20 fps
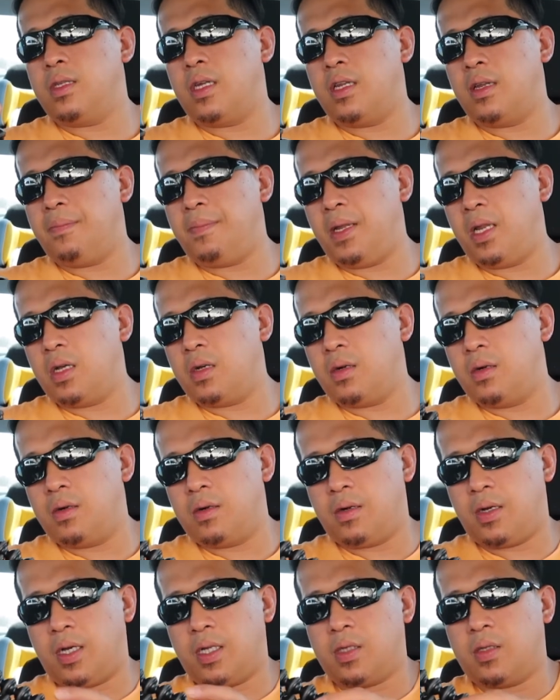na nabili
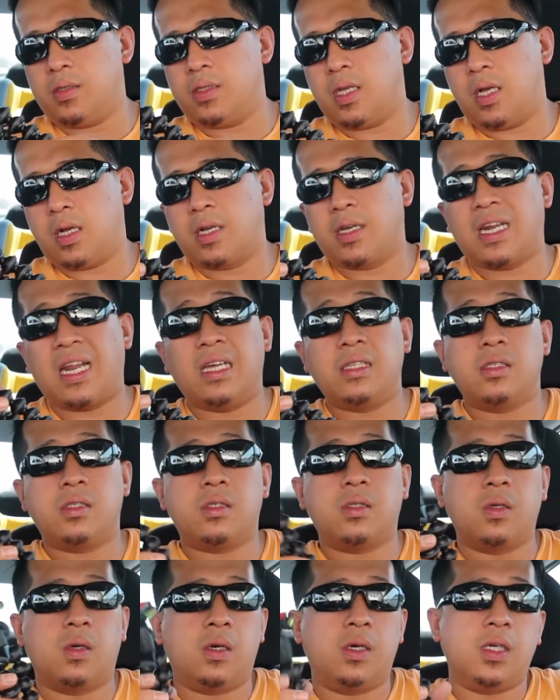ko ito sa Grand
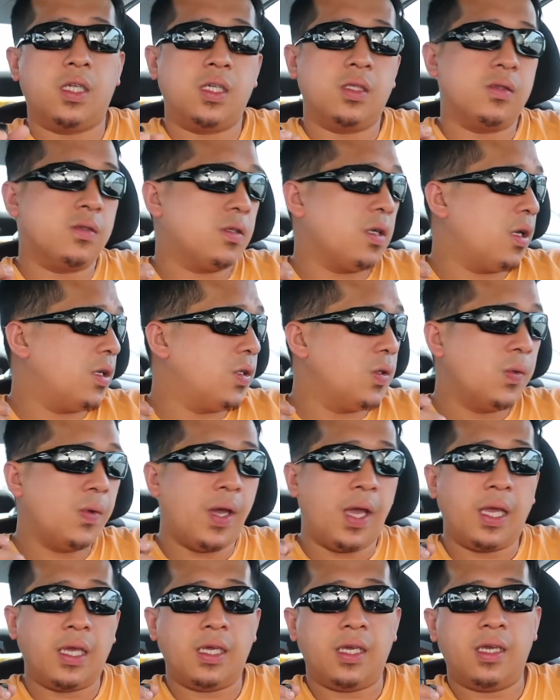Store dito sa
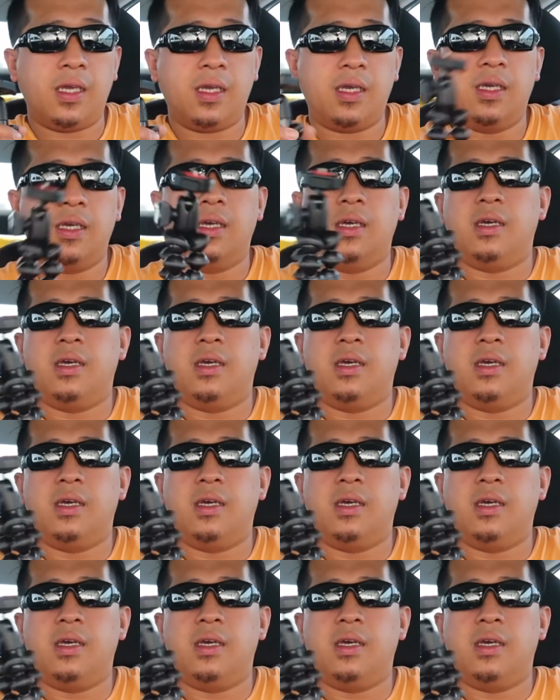UAE